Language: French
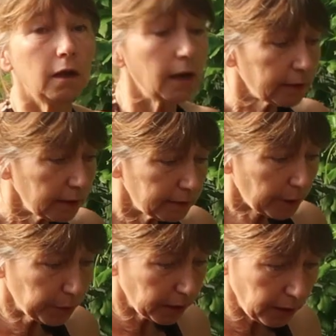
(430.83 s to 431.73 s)
L'année
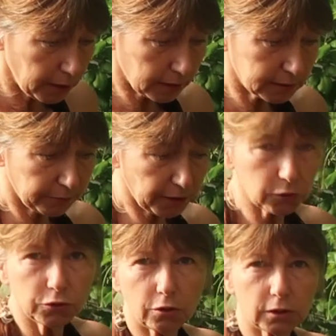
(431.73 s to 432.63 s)
d'après, quand ça va
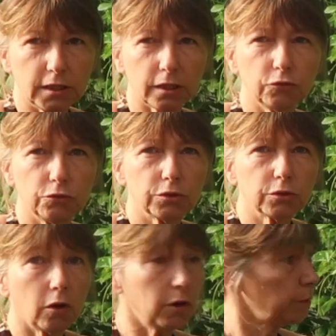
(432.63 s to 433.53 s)
ressortir du
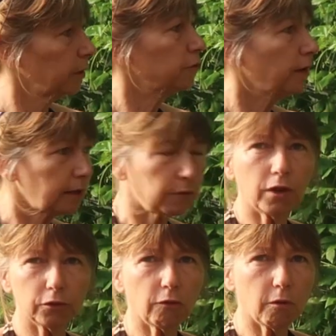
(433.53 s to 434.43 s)
sol, ben, tu vas en
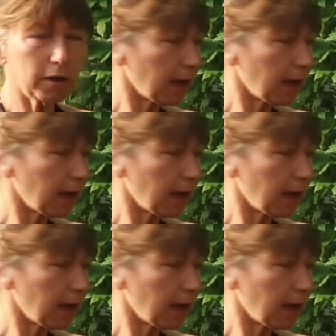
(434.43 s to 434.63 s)
avoir trois ou